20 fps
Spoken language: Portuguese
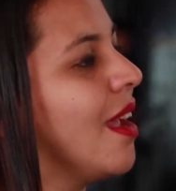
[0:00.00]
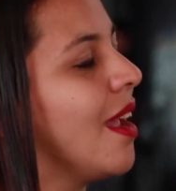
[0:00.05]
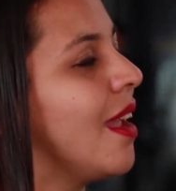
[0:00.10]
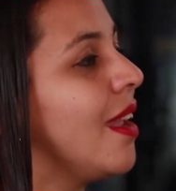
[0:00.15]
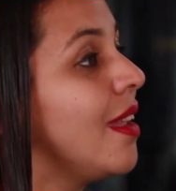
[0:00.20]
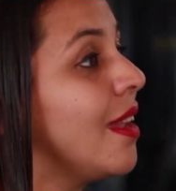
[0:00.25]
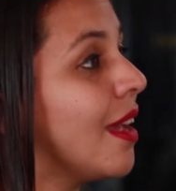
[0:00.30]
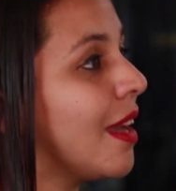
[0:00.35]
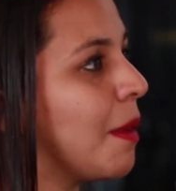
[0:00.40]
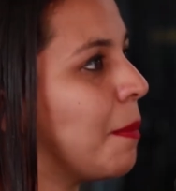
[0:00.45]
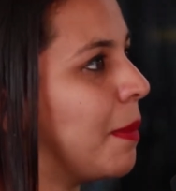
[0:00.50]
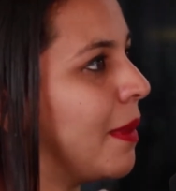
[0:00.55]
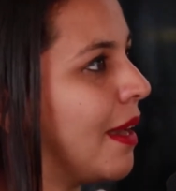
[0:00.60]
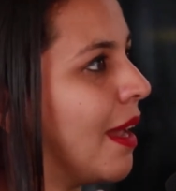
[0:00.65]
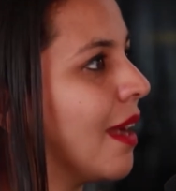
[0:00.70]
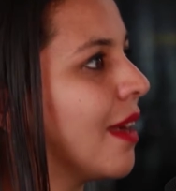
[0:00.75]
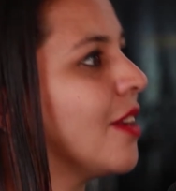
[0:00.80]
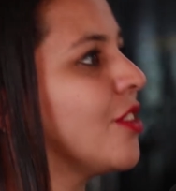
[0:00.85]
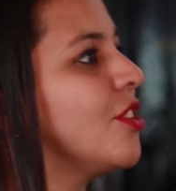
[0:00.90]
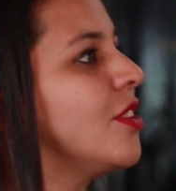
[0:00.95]
Em
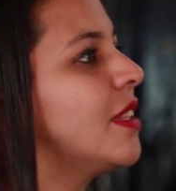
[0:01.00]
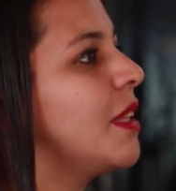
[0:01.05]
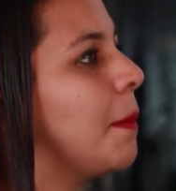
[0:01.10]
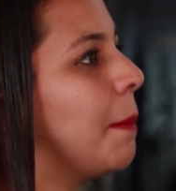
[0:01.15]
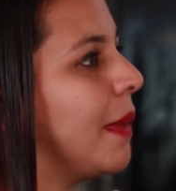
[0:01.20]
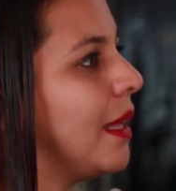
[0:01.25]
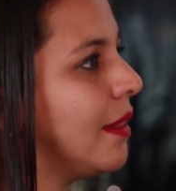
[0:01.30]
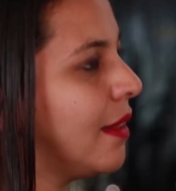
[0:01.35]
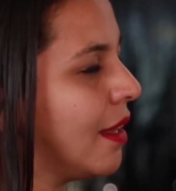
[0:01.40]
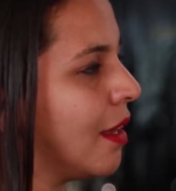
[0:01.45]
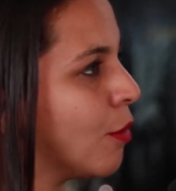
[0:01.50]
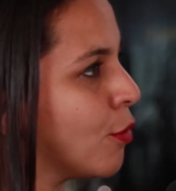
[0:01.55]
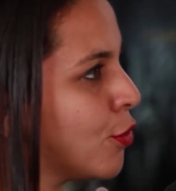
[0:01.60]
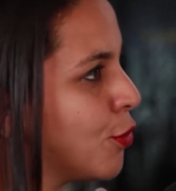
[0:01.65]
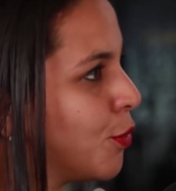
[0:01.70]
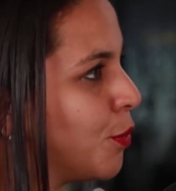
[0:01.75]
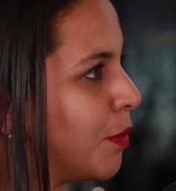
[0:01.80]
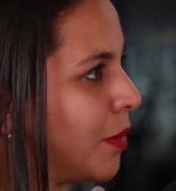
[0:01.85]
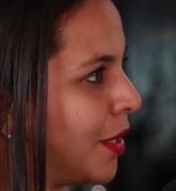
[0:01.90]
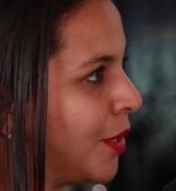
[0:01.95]
Arapiraca, a gente também tem aos
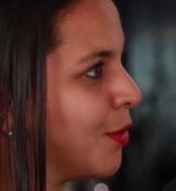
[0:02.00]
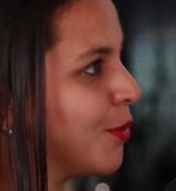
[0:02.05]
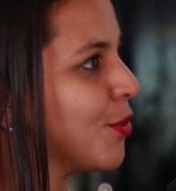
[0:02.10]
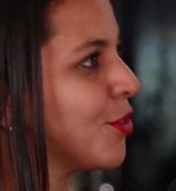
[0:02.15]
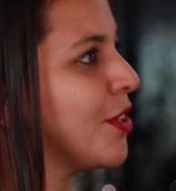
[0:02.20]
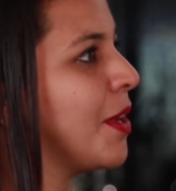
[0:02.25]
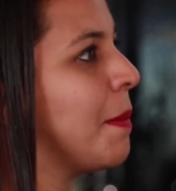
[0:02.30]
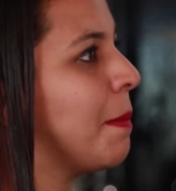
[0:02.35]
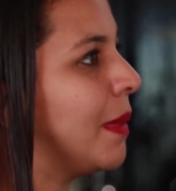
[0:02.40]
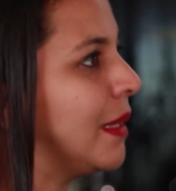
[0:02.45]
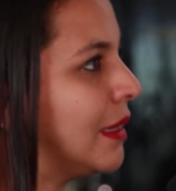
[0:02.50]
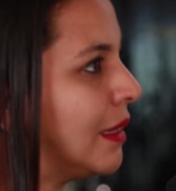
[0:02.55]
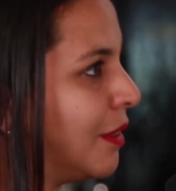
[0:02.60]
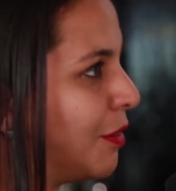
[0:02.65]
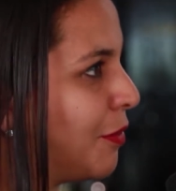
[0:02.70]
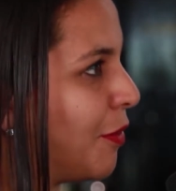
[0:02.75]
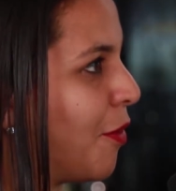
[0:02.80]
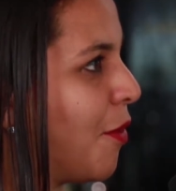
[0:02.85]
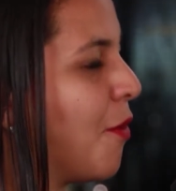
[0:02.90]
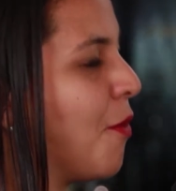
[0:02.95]
domingos, né, banda de
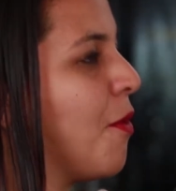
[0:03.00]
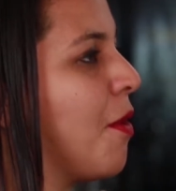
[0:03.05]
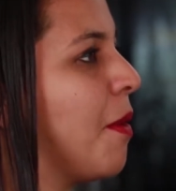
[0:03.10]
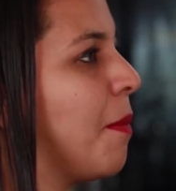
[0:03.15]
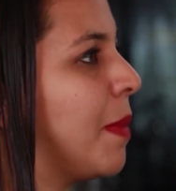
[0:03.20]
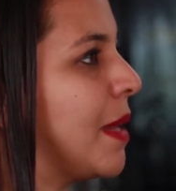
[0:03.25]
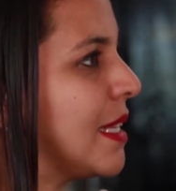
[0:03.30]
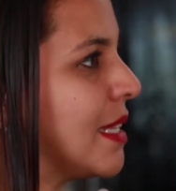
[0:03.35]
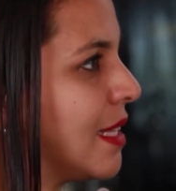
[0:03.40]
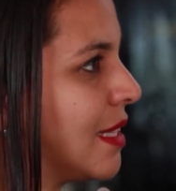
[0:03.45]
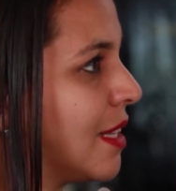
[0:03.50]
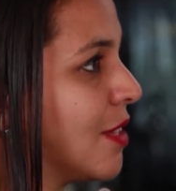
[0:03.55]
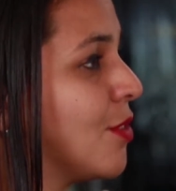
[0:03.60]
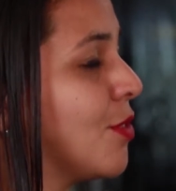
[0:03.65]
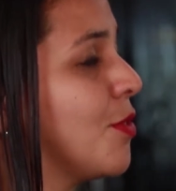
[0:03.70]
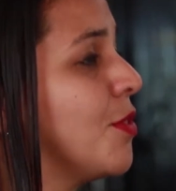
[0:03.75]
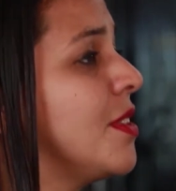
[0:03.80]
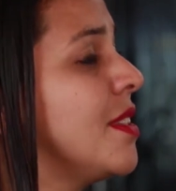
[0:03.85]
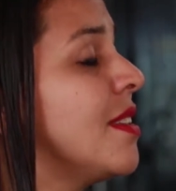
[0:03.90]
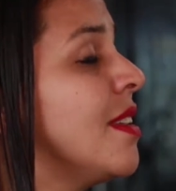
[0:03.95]
forró,
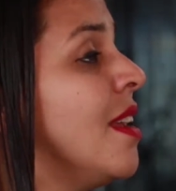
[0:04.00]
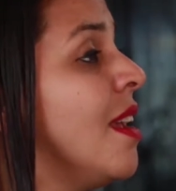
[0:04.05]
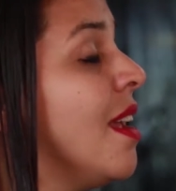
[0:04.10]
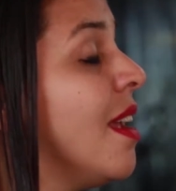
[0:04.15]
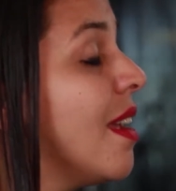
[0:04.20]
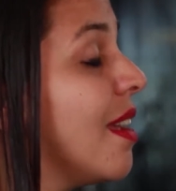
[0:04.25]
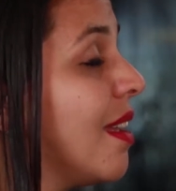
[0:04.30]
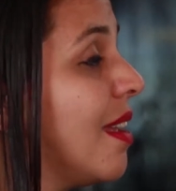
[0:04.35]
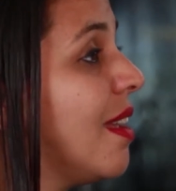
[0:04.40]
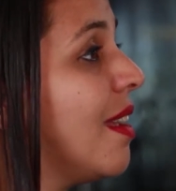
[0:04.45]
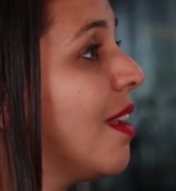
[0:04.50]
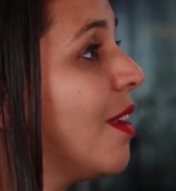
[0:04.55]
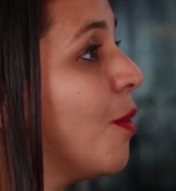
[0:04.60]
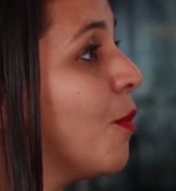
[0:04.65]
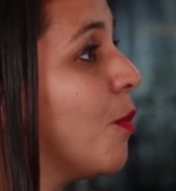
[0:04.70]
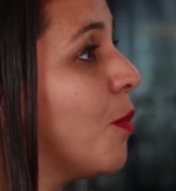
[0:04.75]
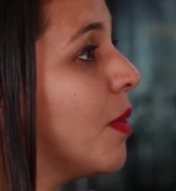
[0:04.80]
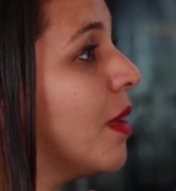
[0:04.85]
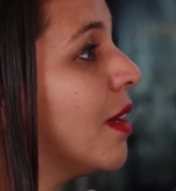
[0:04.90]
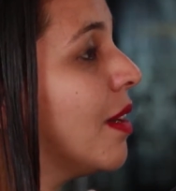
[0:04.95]
apresentações e
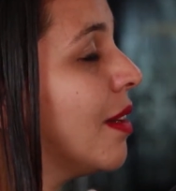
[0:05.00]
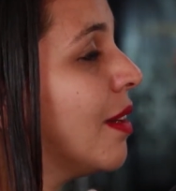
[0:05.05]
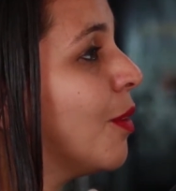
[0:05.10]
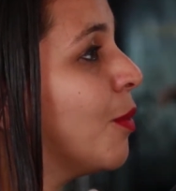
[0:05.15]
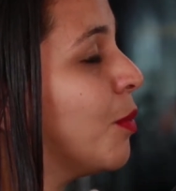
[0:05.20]
uma,